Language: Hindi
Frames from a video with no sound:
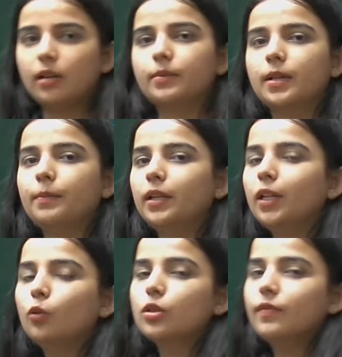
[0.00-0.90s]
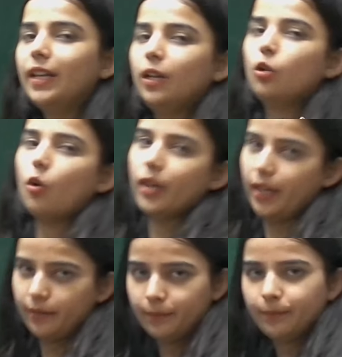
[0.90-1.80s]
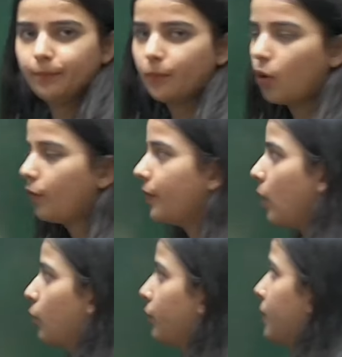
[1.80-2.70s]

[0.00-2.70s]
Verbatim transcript: समबडी हु इज़ वेरी कॉय ऑफ आउट ऑफ इज